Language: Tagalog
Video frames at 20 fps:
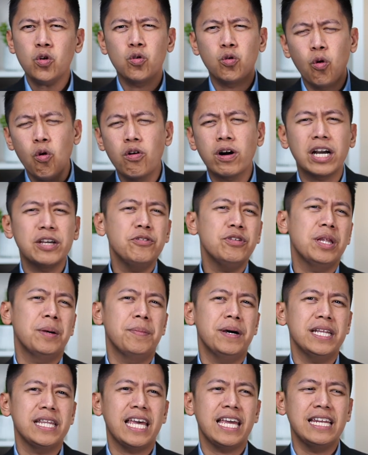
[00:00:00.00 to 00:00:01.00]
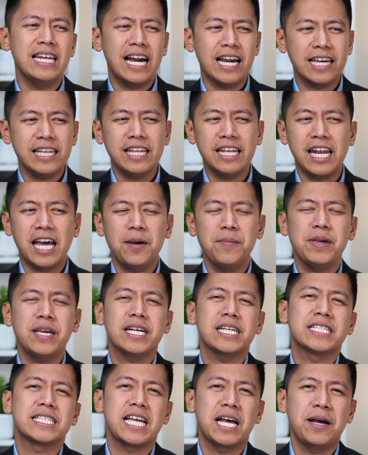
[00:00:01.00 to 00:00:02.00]
Kung kayo naman ay lagi na namin
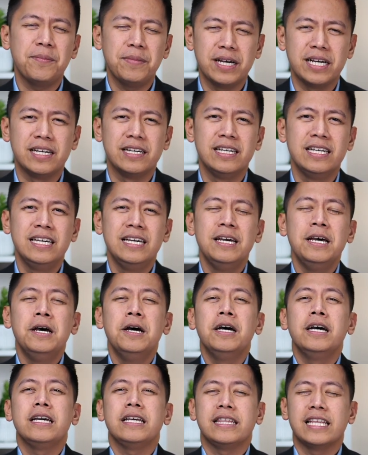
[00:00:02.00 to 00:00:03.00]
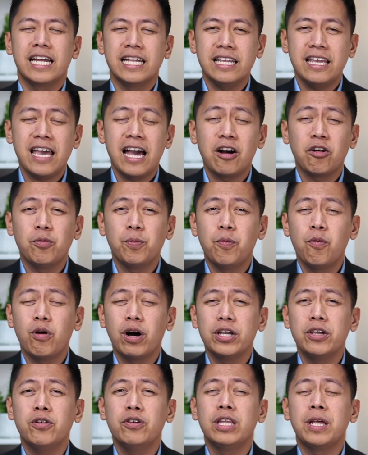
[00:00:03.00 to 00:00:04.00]
kasama, naniyang ko po
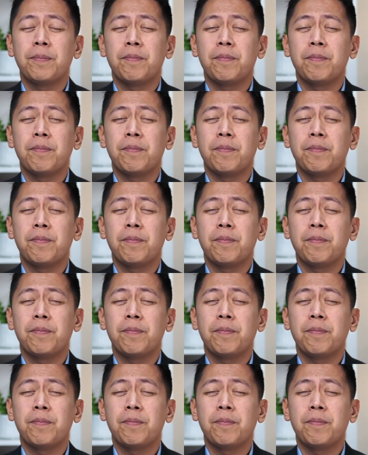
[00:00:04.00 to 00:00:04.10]
kayo na